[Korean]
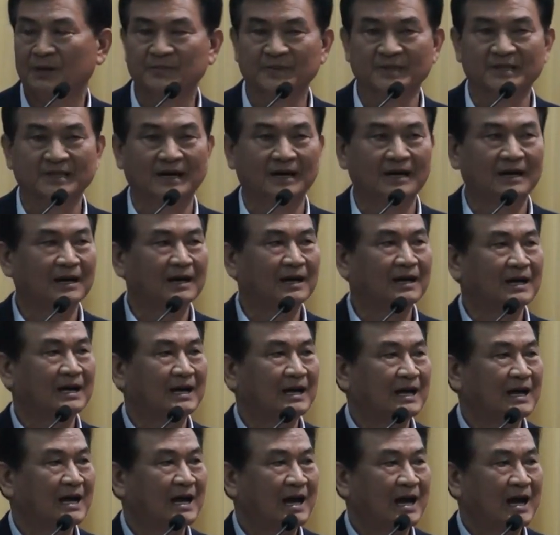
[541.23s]
합니다.
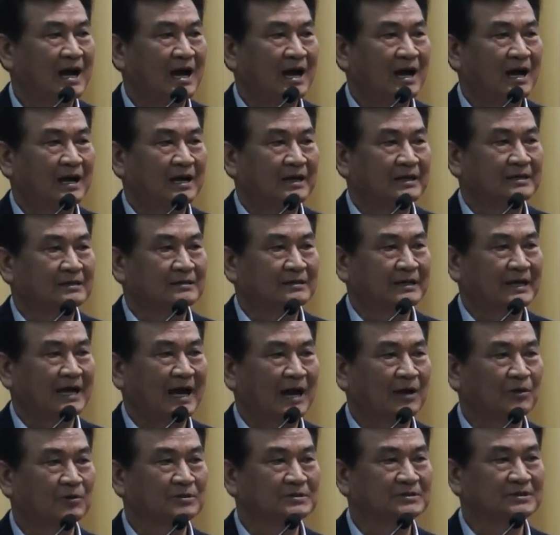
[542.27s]
이렇게
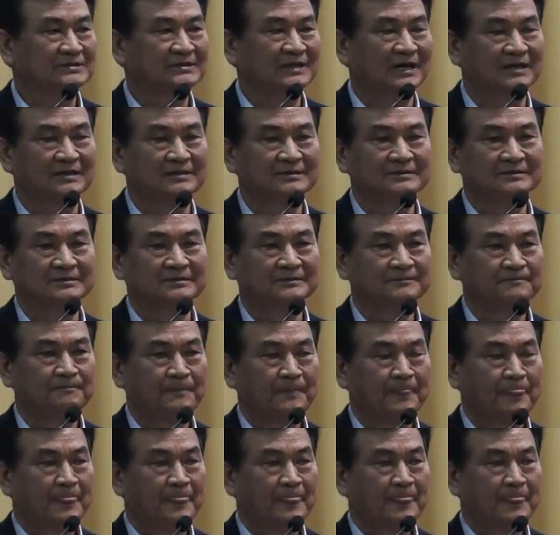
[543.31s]
한원성당은